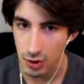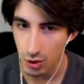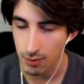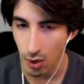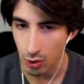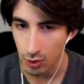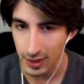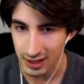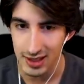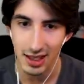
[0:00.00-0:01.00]
c'è un modo
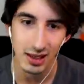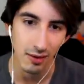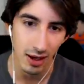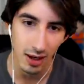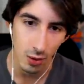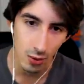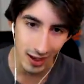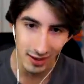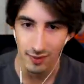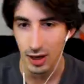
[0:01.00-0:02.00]
per disattivarne una,
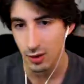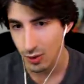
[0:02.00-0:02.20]
attivarne